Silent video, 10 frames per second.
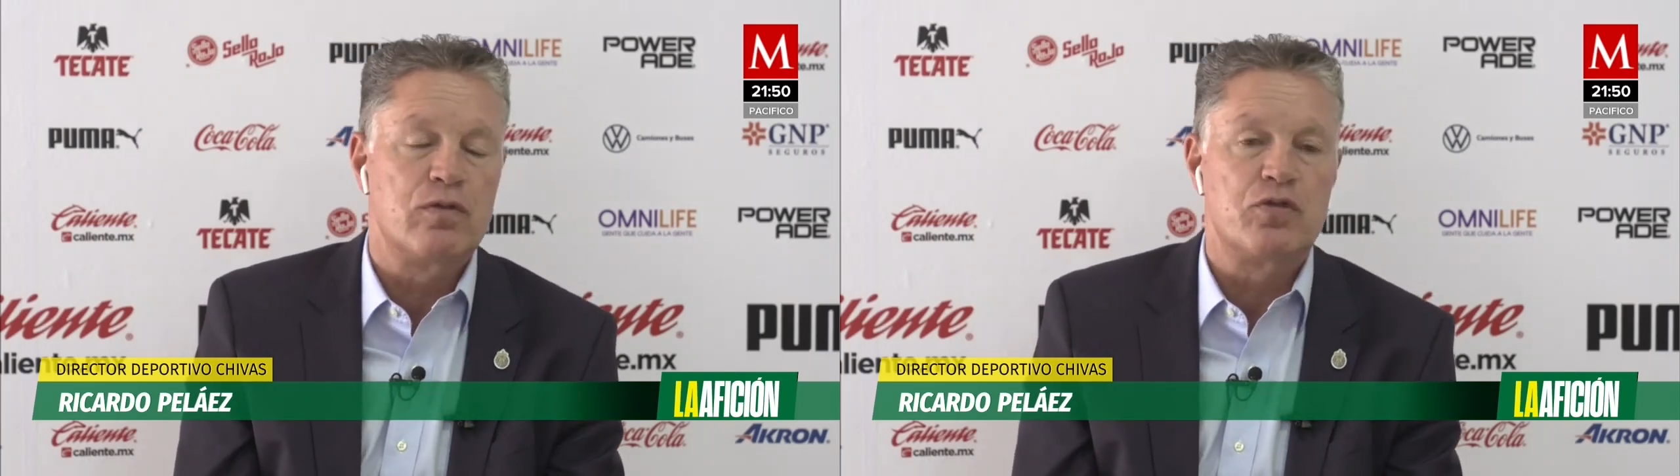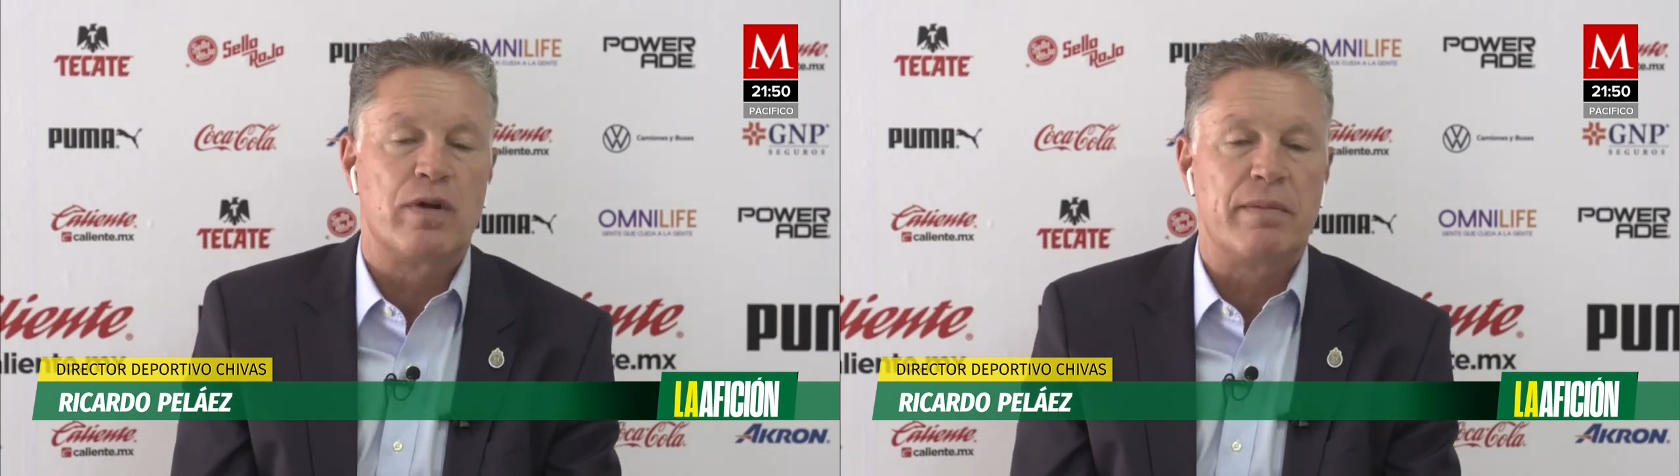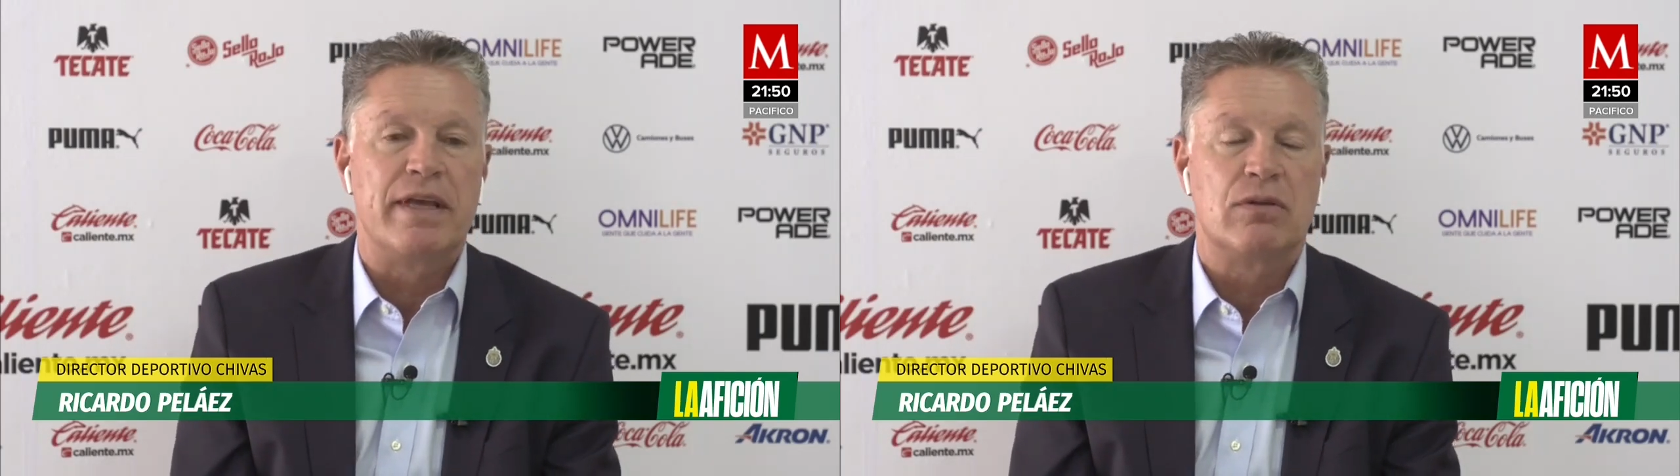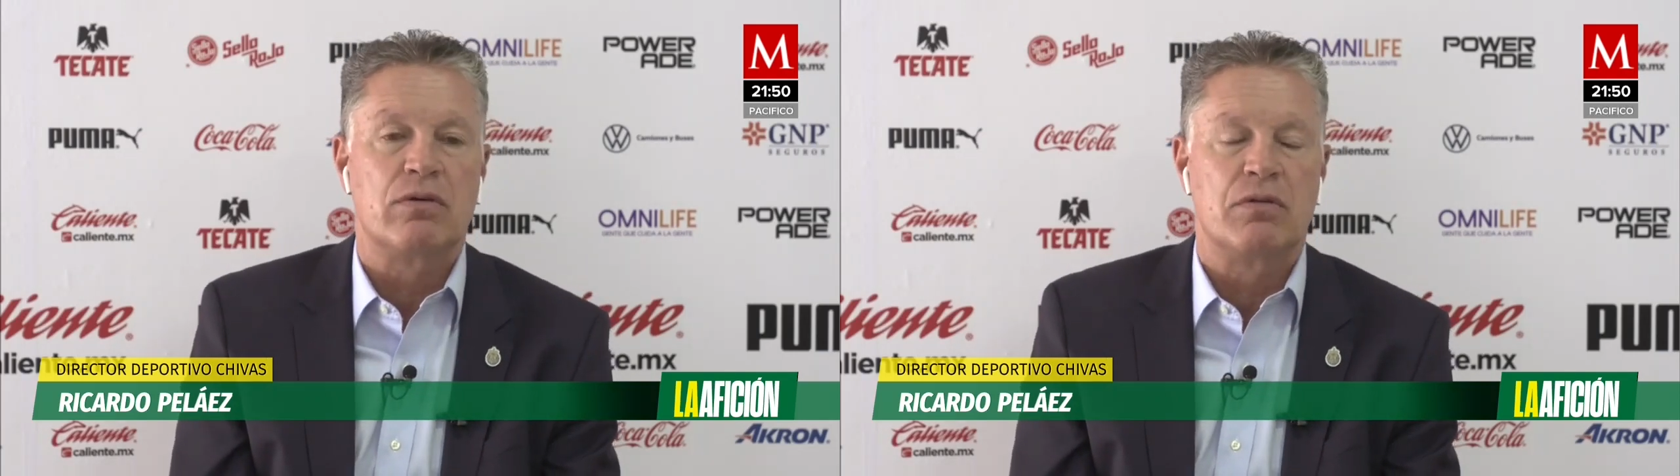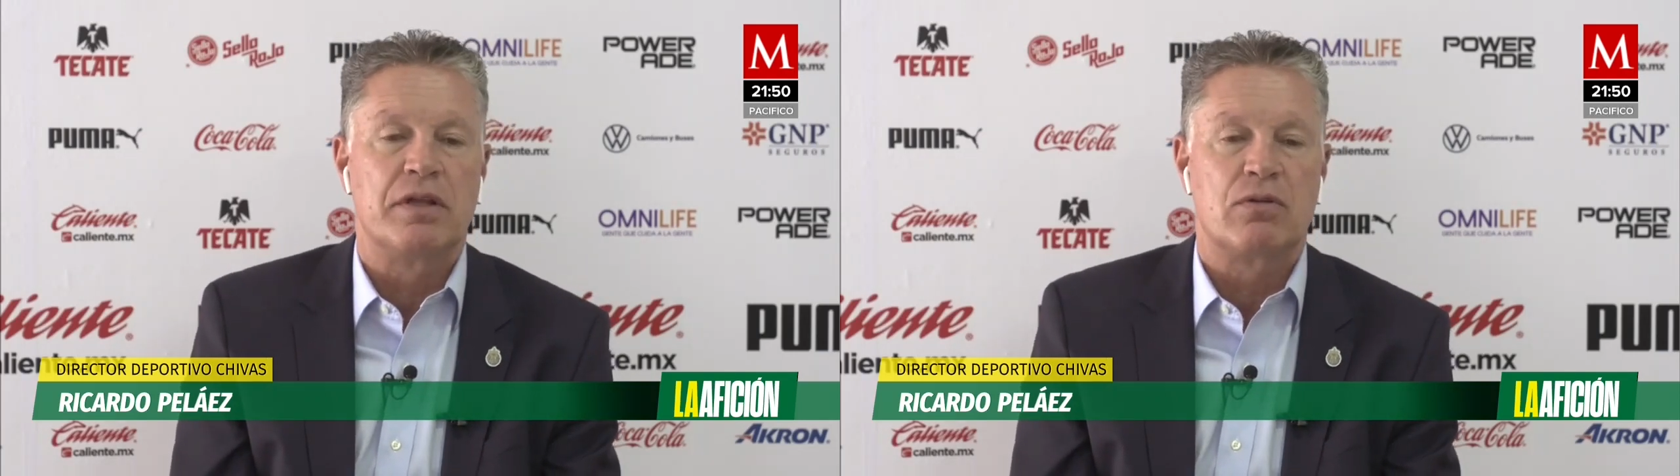
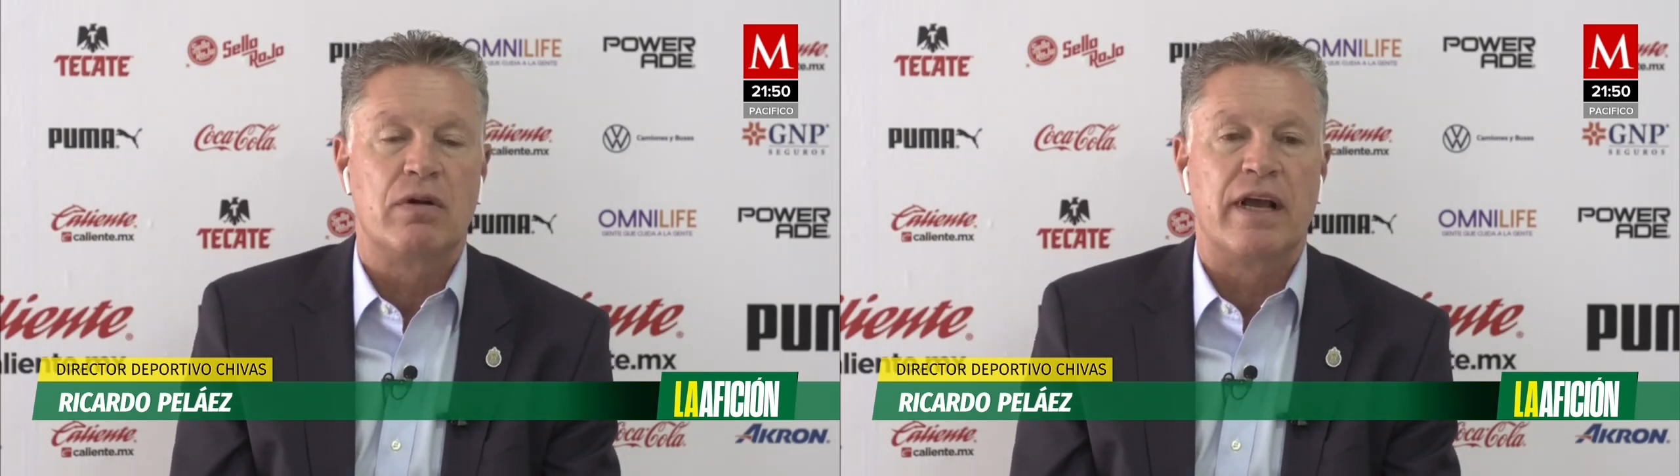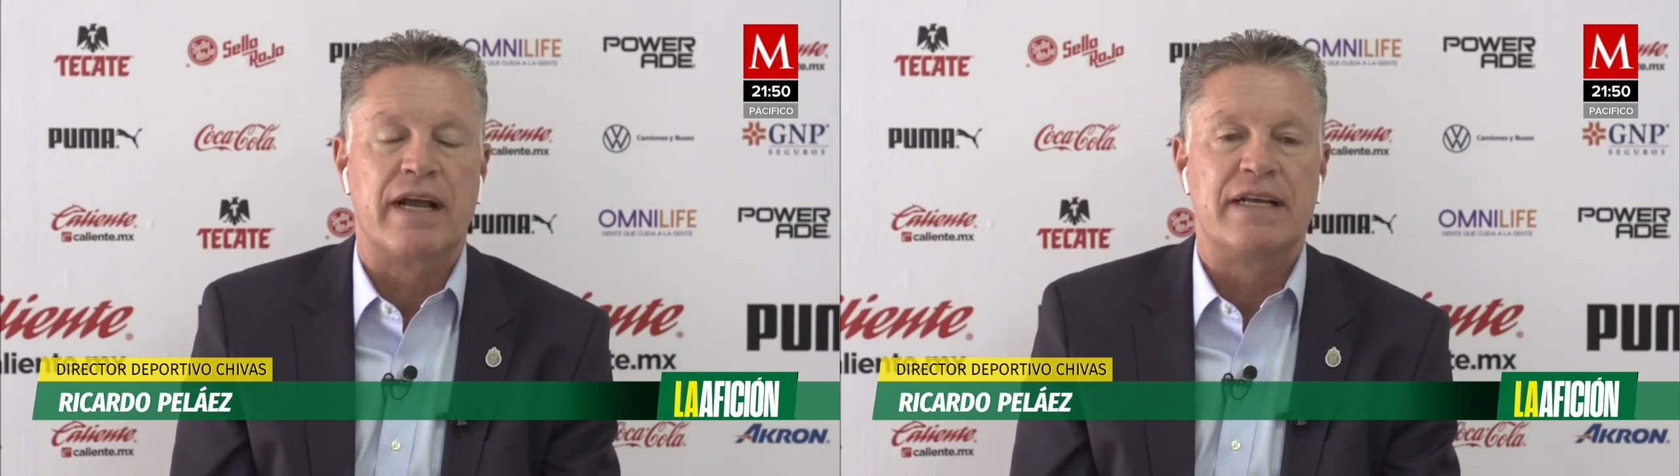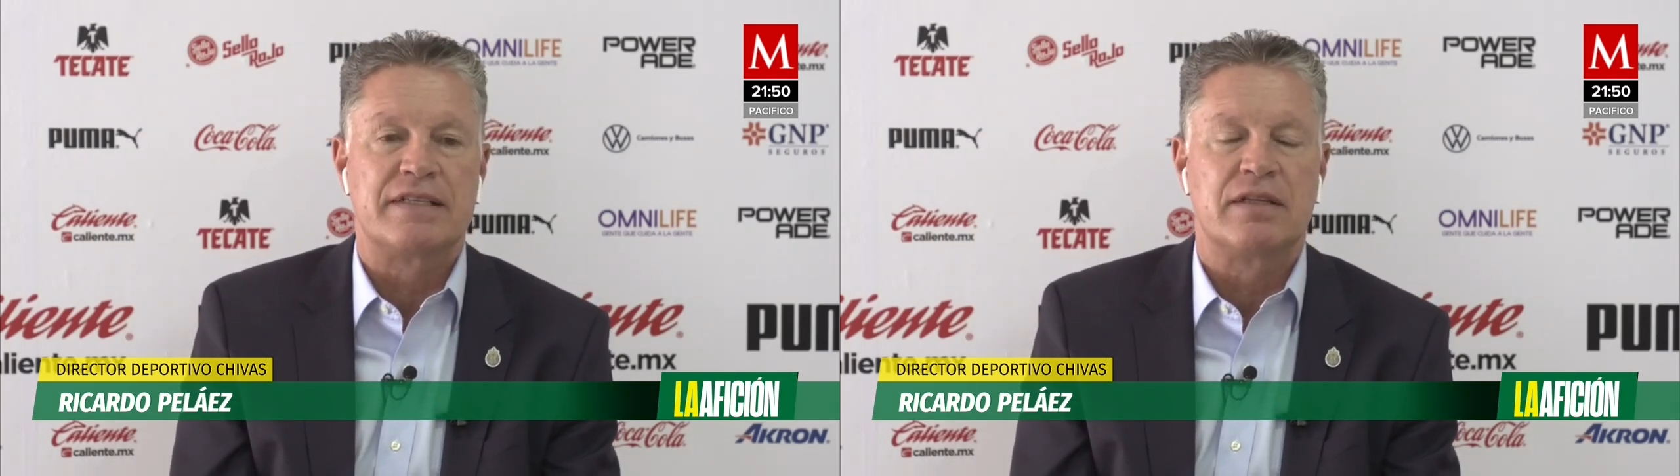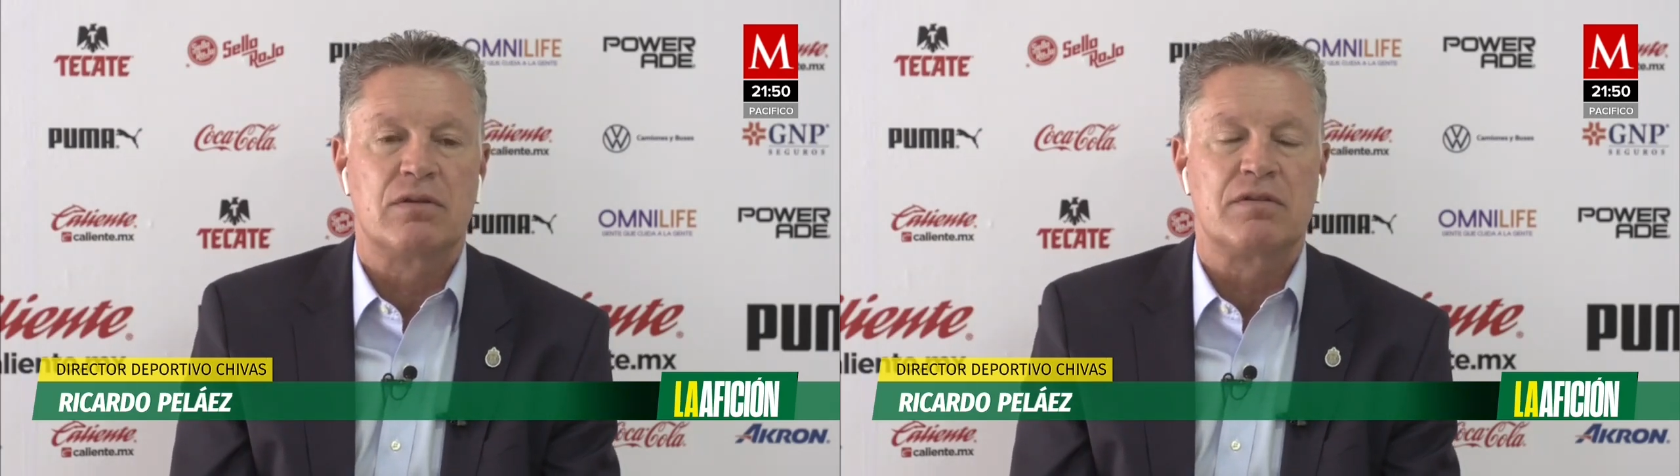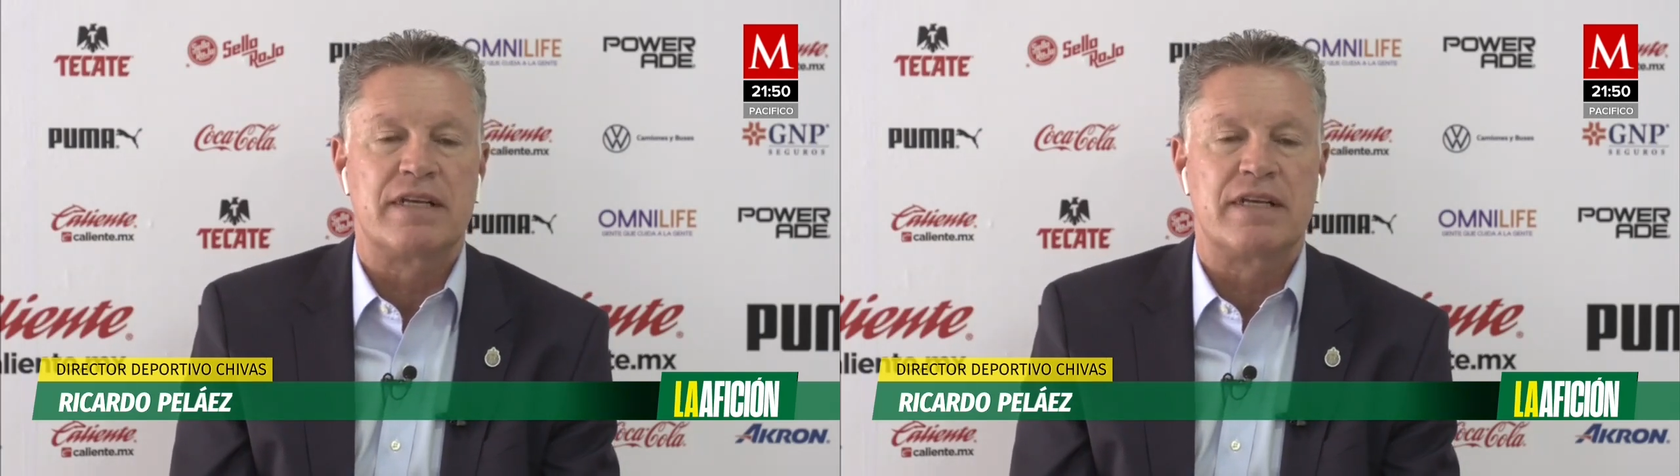funcionamiento ¿no? dentro de la cancha.